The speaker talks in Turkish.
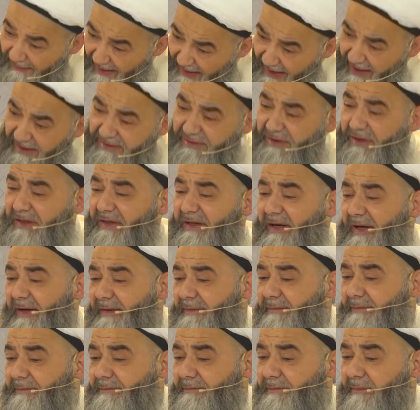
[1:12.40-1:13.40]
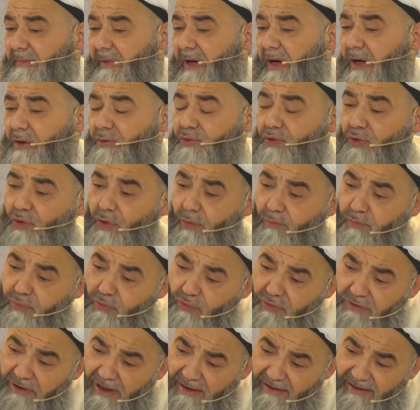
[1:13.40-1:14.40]
edildi. Çünkü
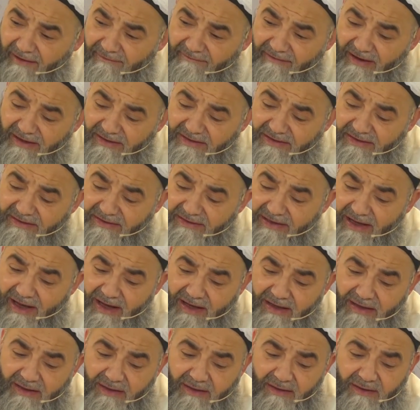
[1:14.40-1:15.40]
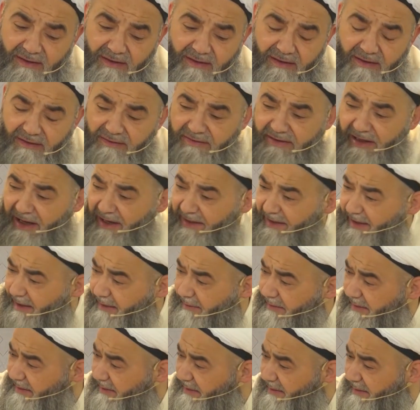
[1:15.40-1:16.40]
bundan evvelkinde
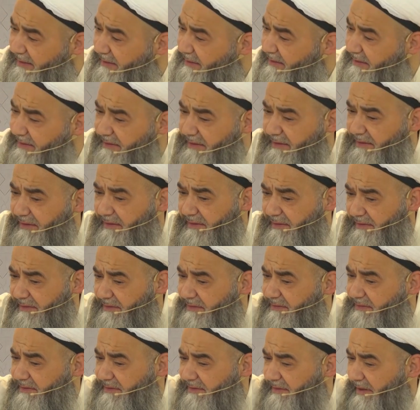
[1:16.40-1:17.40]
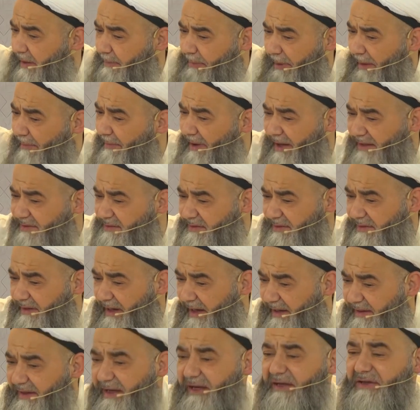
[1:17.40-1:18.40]
dernek yapamaz,
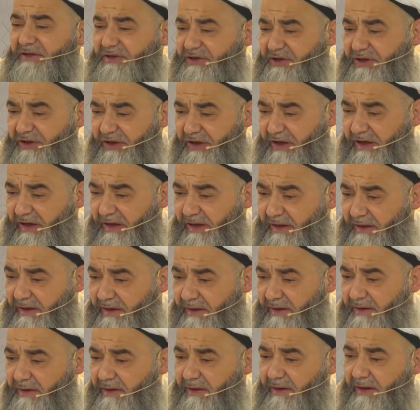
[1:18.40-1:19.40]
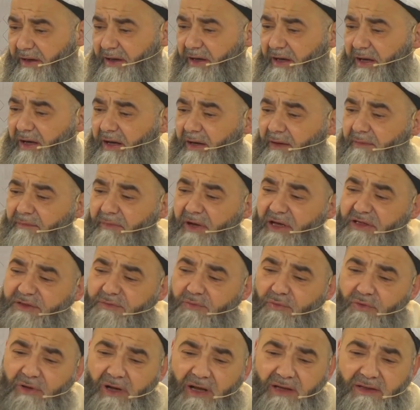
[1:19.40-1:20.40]
derneğin işi değil. E,
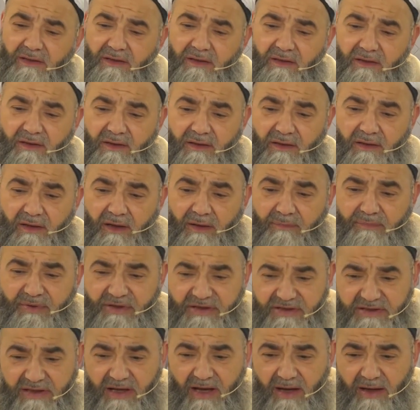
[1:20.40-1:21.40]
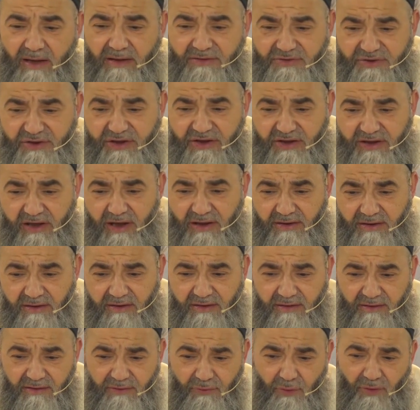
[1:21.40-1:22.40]
mecburen bizde
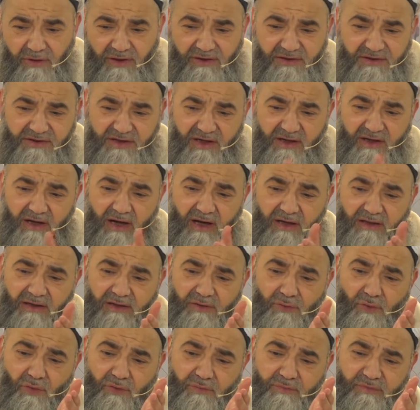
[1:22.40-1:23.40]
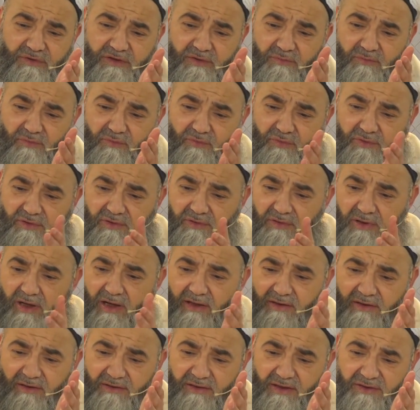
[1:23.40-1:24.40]
şirket yönetecek hali yok bizim
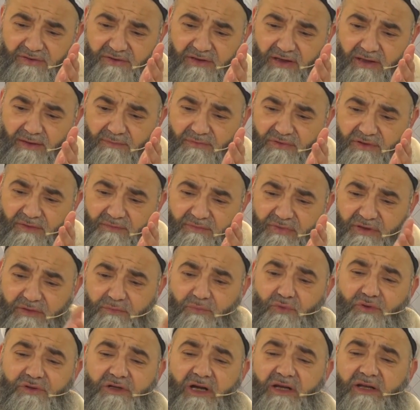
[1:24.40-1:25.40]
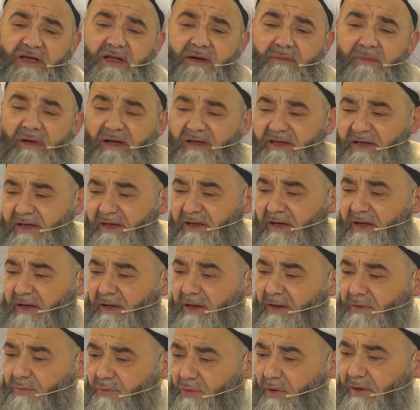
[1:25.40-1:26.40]
arkadaşlarımızın. Biz bu işe girmedik.
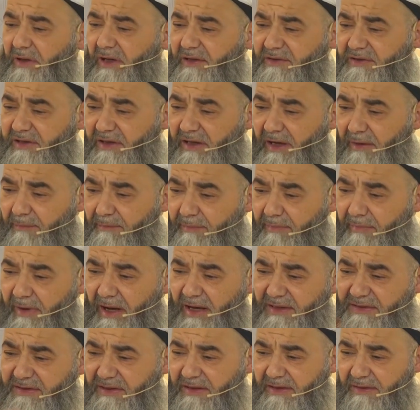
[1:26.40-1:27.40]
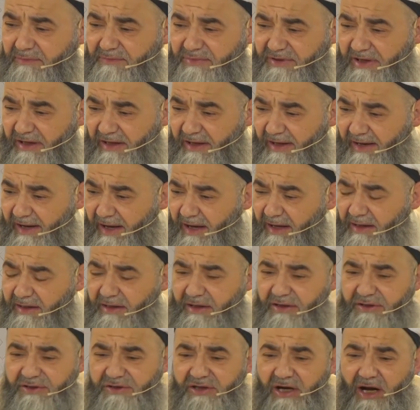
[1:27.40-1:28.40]
Dolayısıyla bazı kimselere
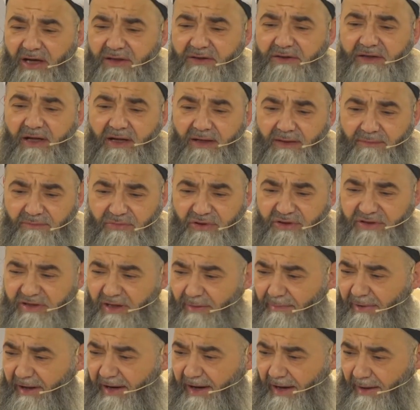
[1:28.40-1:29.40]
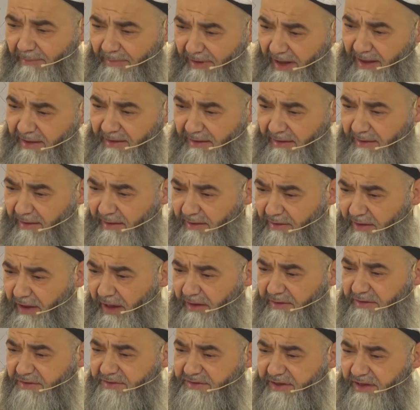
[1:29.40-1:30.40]
şartlarımızla beraber
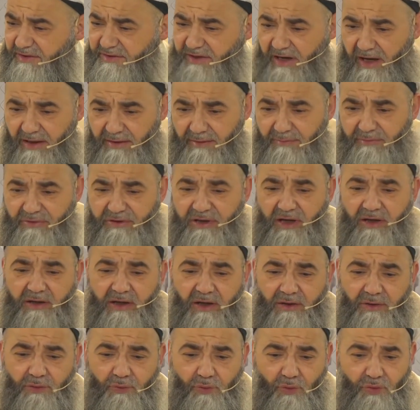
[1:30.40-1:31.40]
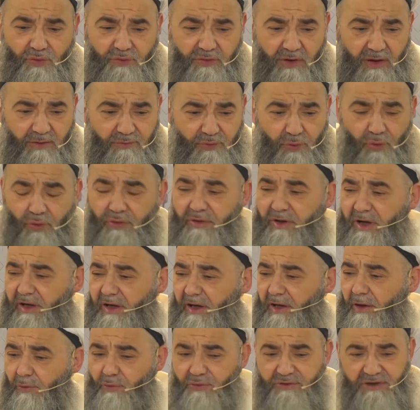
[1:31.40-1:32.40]
Kadın sesi alınmayacak, kadın gönüllüsü alınmayacak, önüne
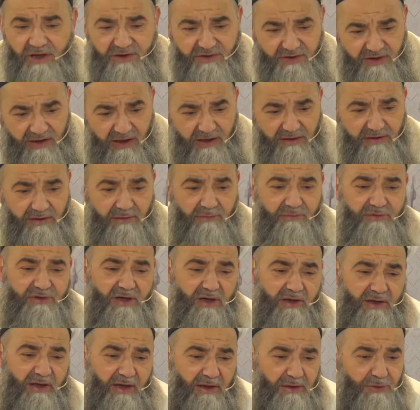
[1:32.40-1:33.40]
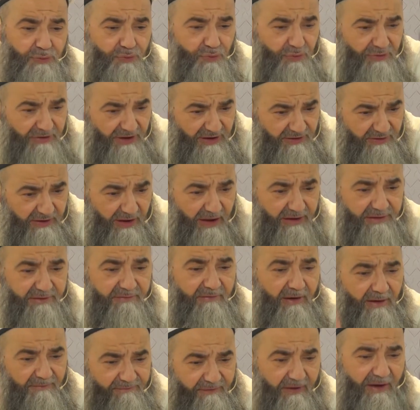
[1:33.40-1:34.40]
gelen hoca çıkartılmayacak, ehli sünnet kaydı
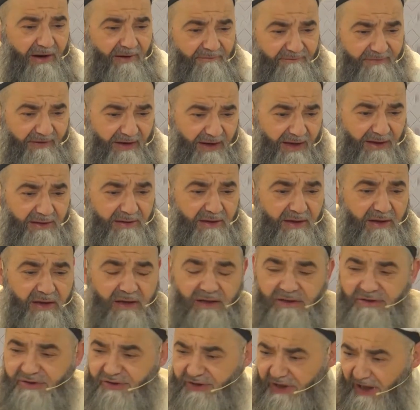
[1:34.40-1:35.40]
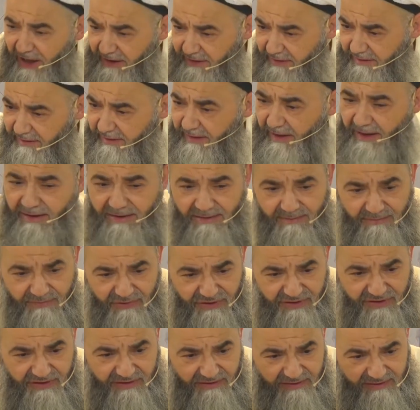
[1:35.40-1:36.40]
var falan falan.
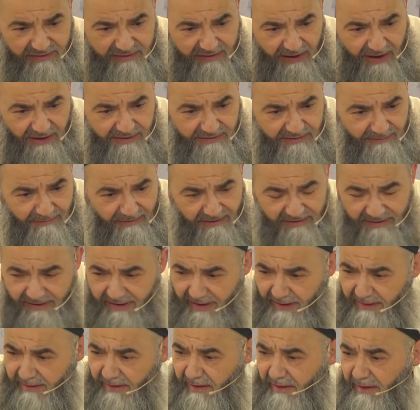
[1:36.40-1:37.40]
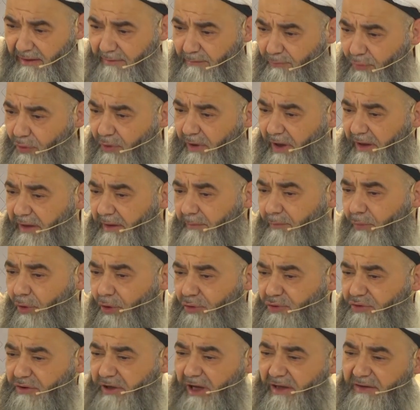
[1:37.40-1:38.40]
Şartlarımızı takdim ederek burayı
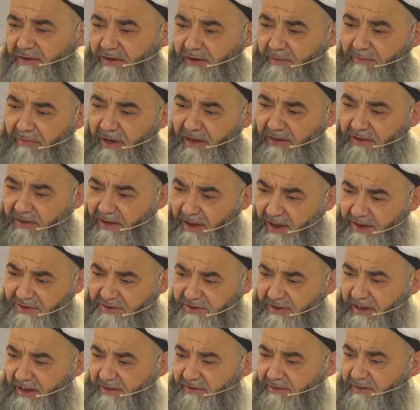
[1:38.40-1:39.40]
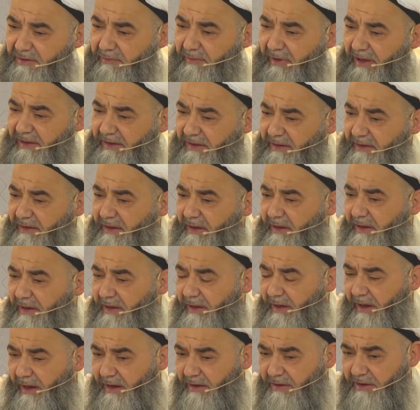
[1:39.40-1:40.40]
borçlandırmayın, harçlandırmayın,
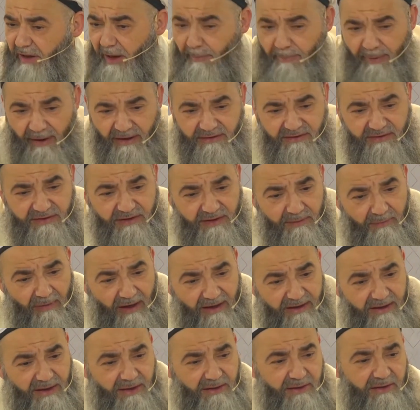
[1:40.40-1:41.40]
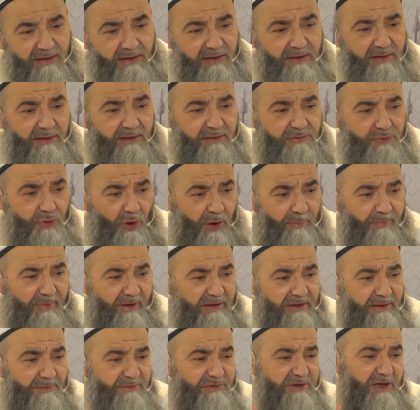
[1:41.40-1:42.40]
e, kapattırmayın,
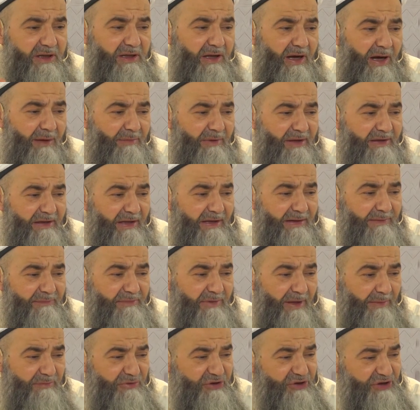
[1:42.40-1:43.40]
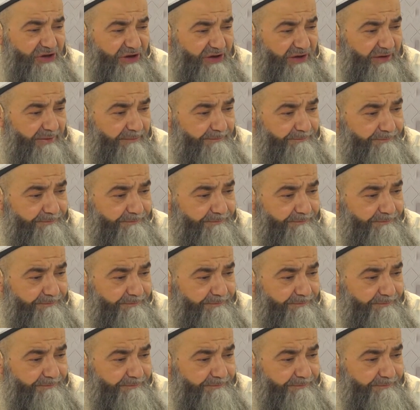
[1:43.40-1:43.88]
sohbetimize devam edelim demiştik.